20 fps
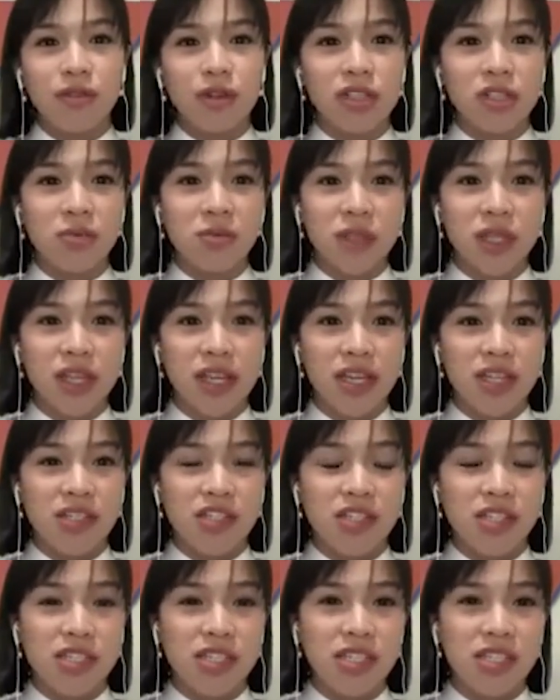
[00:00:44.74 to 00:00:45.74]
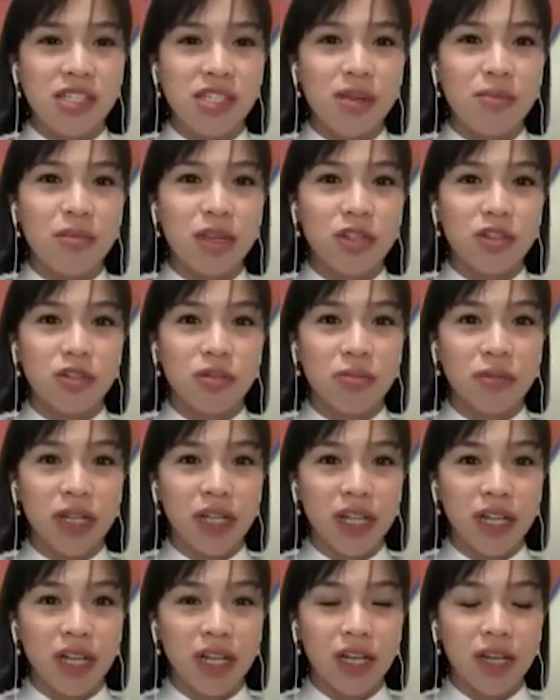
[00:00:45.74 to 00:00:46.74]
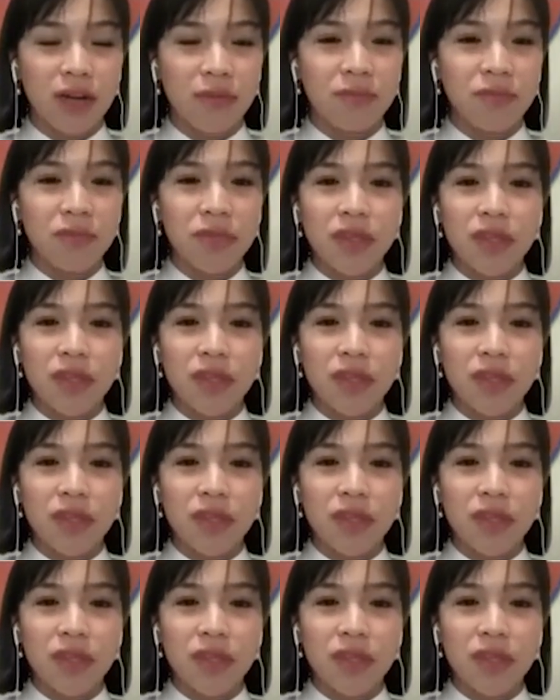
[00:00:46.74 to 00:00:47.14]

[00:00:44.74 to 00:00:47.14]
enforcement agencies sa Metro Manila.